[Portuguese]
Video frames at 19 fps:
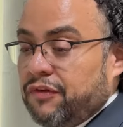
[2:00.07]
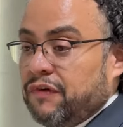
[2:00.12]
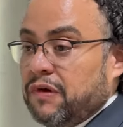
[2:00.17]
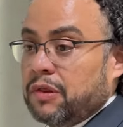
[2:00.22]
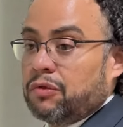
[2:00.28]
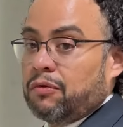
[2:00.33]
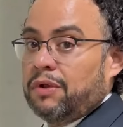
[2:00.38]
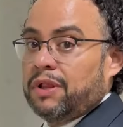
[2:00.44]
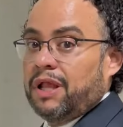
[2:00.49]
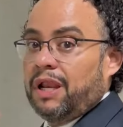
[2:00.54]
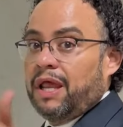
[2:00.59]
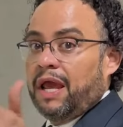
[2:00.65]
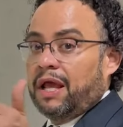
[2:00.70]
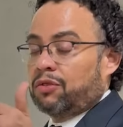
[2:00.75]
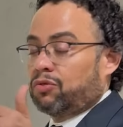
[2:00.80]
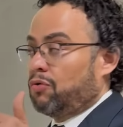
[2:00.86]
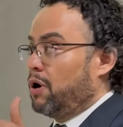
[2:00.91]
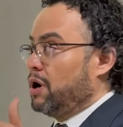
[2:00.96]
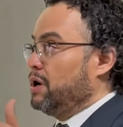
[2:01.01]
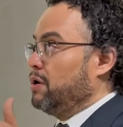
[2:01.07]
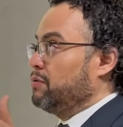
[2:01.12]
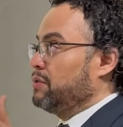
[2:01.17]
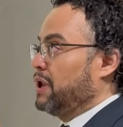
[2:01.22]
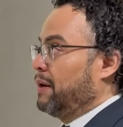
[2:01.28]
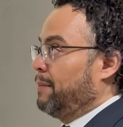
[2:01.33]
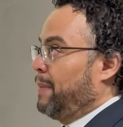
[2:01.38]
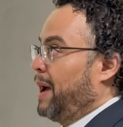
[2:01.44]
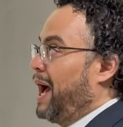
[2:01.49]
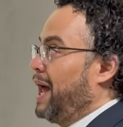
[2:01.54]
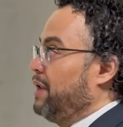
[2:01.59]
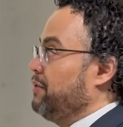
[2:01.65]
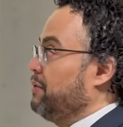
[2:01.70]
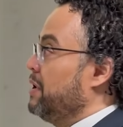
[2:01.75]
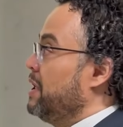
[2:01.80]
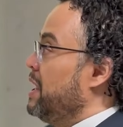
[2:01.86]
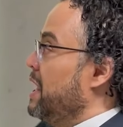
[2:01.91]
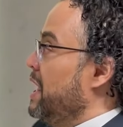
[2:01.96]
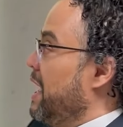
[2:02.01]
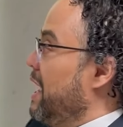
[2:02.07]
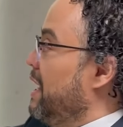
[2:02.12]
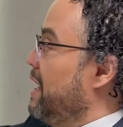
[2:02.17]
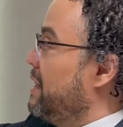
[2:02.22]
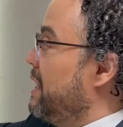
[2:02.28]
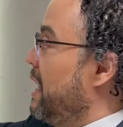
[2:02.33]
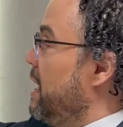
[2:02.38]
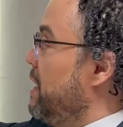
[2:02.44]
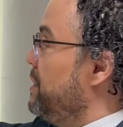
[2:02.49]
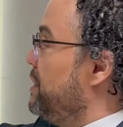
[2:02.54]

dias, quando ele retorna ao trabalho, ele tem